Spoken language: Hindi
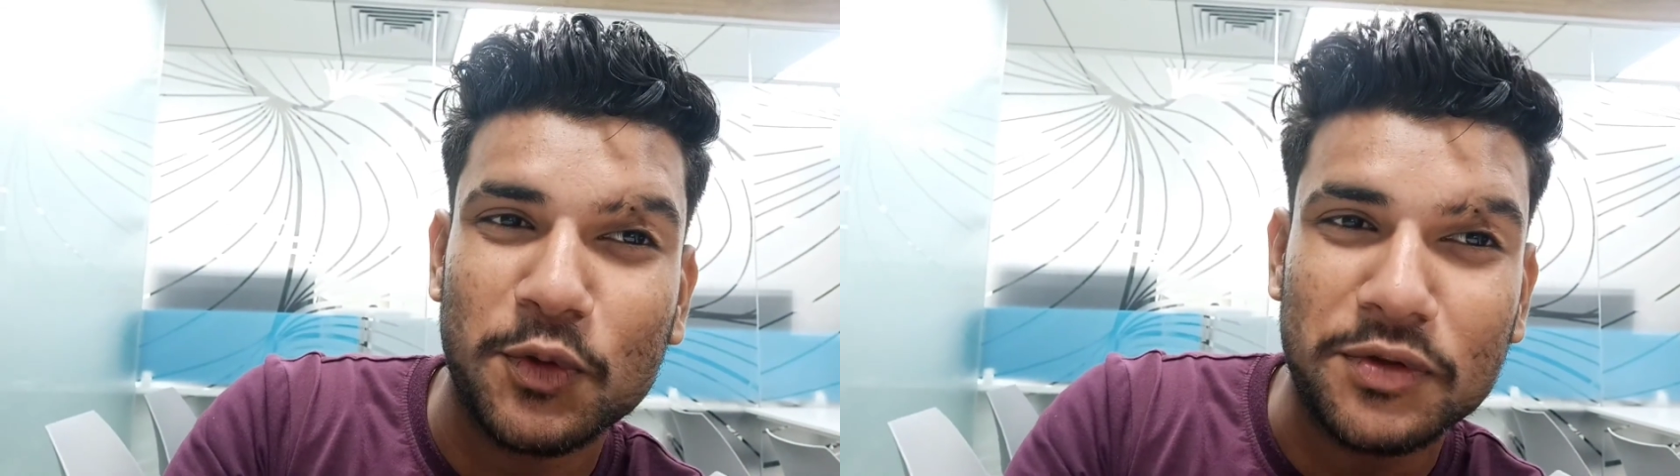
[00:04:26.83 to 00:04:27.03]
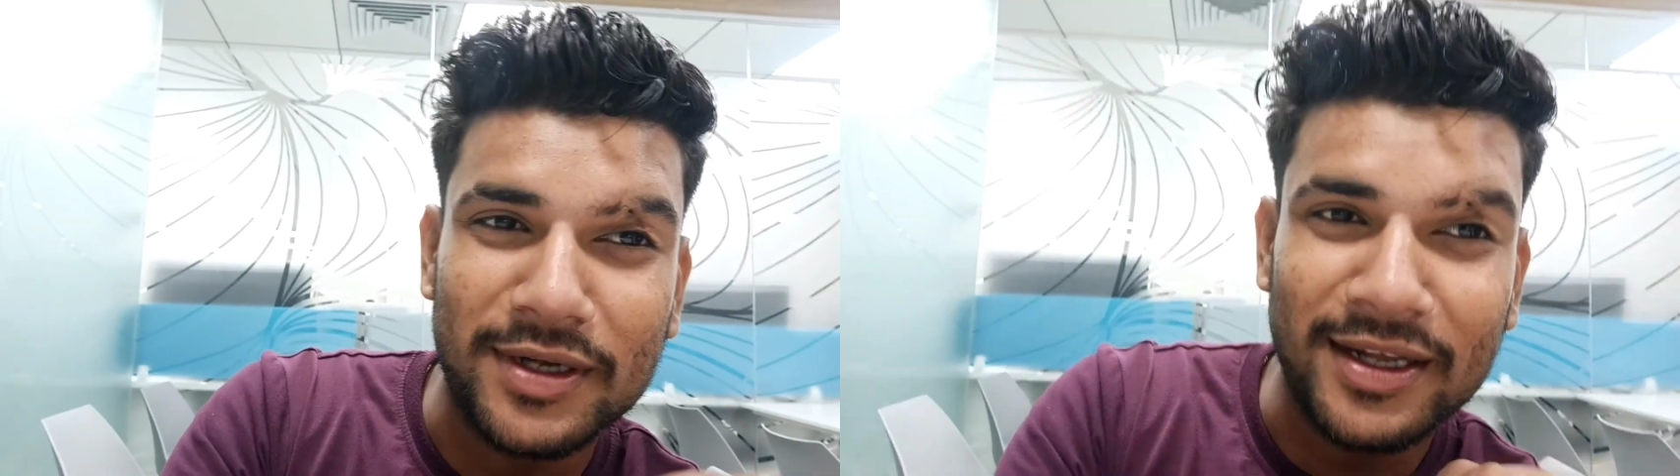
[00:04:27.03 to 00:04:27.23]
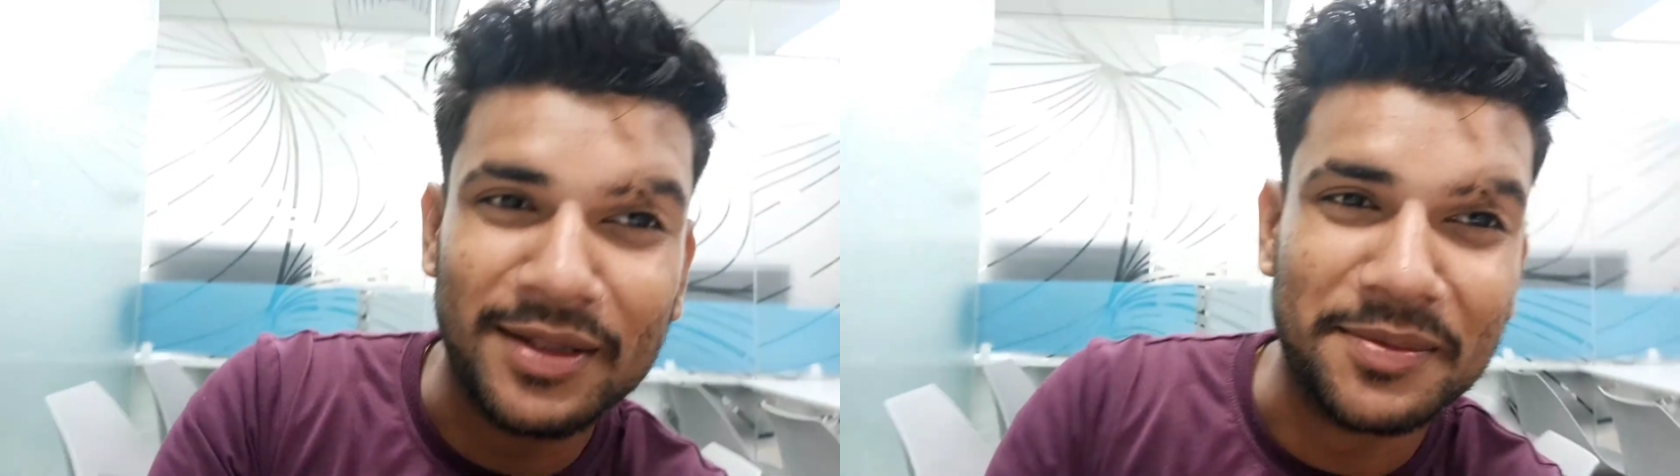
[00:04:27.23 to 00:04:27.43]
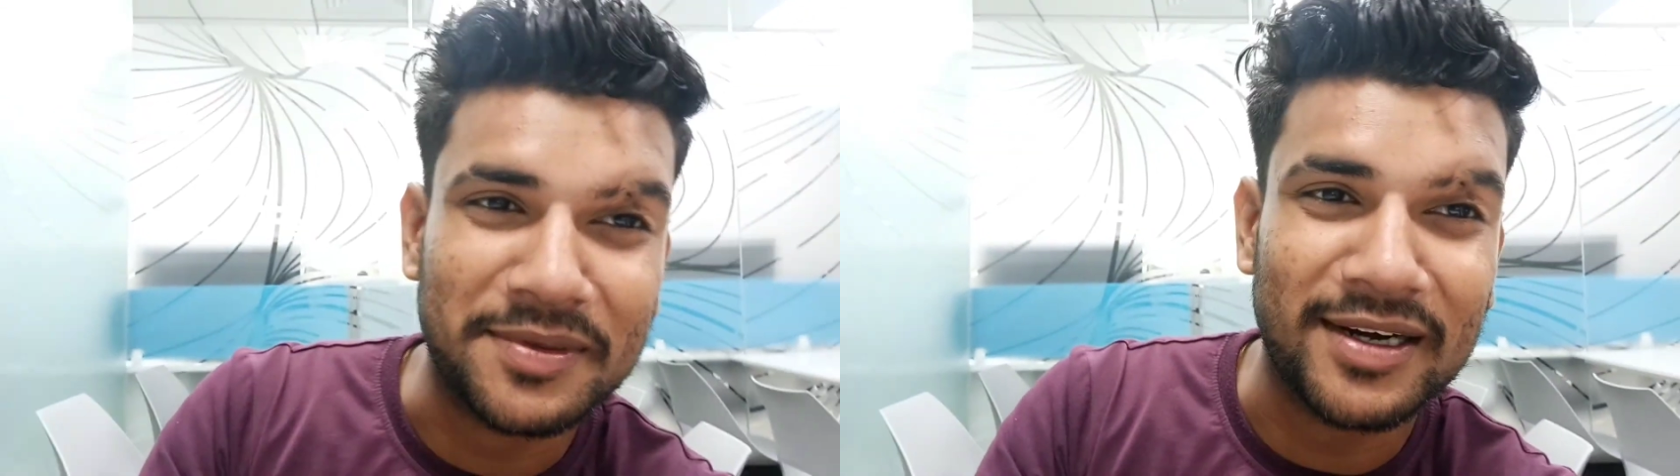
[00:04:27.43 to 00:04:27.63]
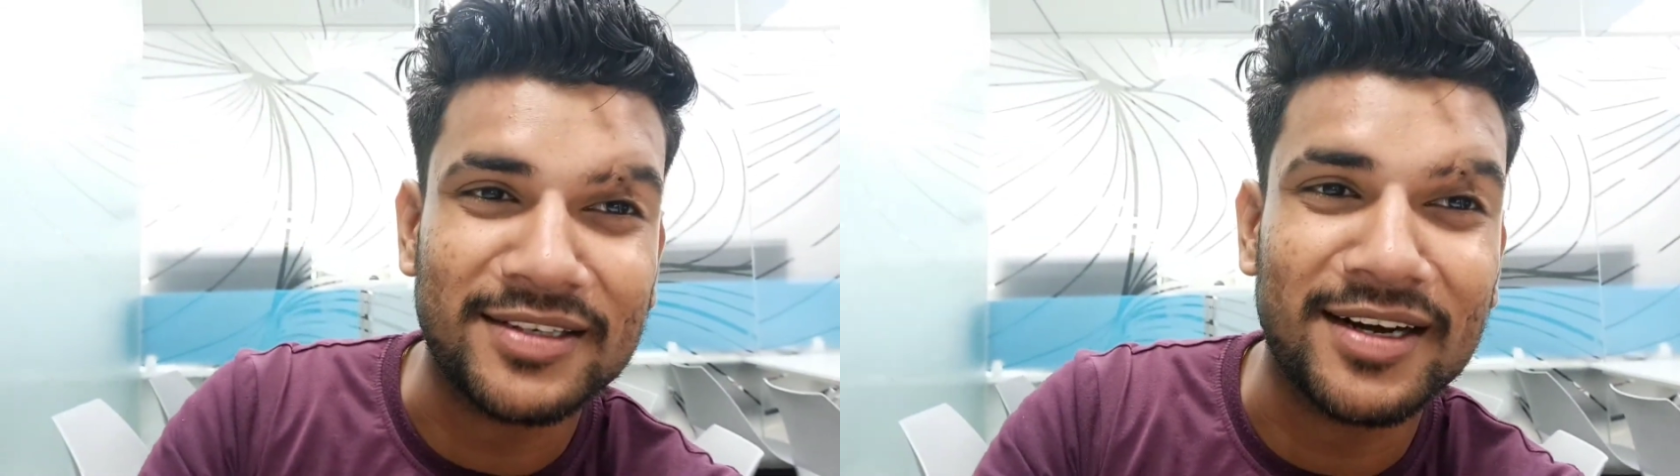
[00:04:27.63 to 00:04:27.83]
तो ये एकदम
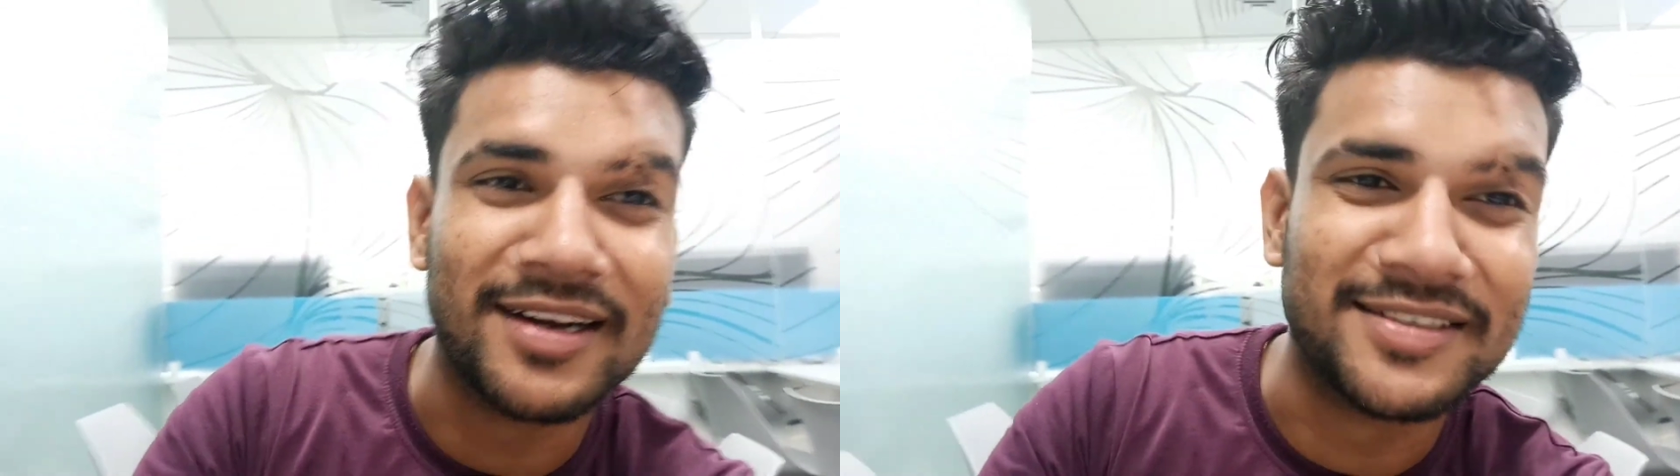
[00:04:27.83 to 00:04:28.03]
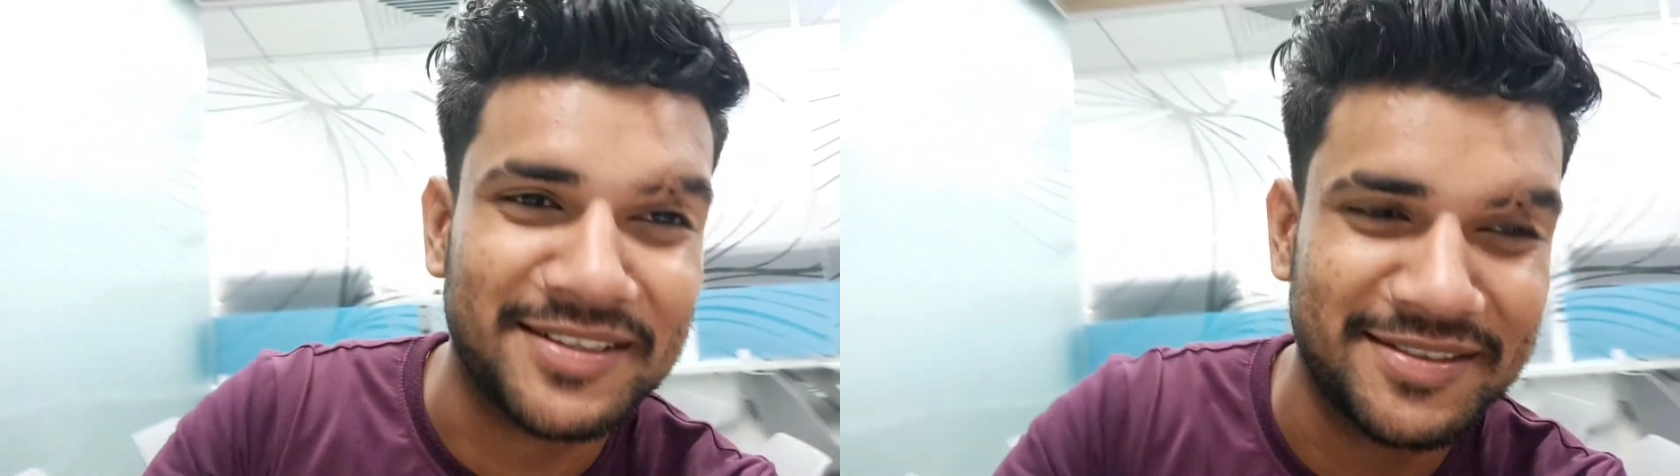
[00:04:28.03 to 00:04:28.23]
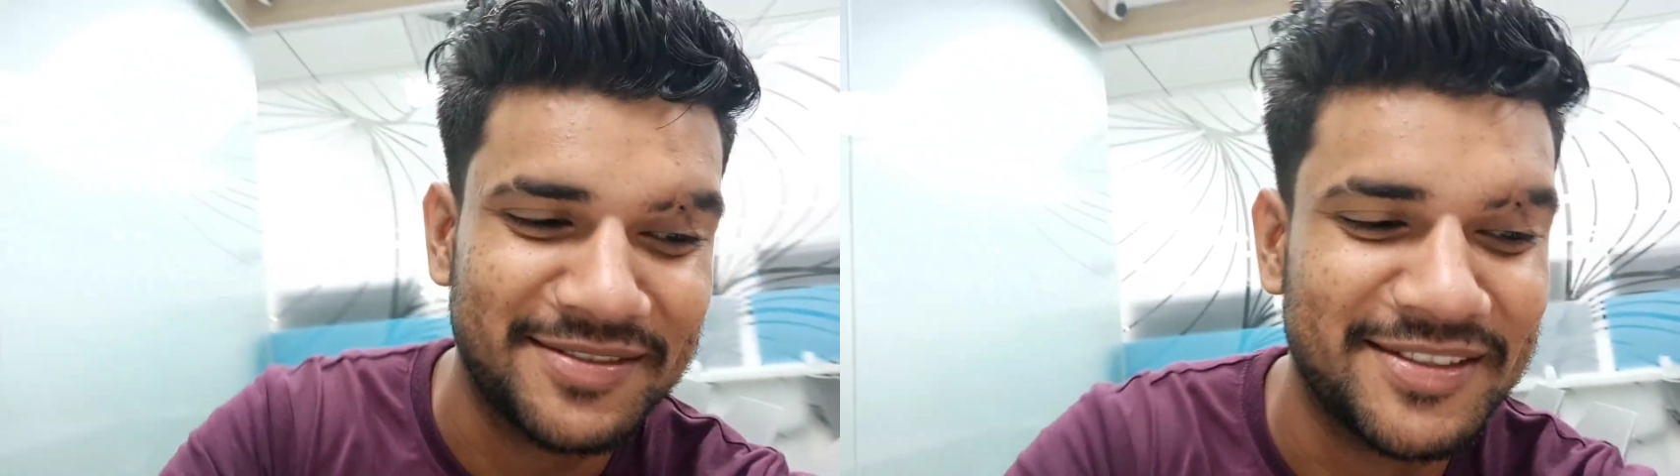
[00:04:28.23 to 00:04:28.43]
खचाखच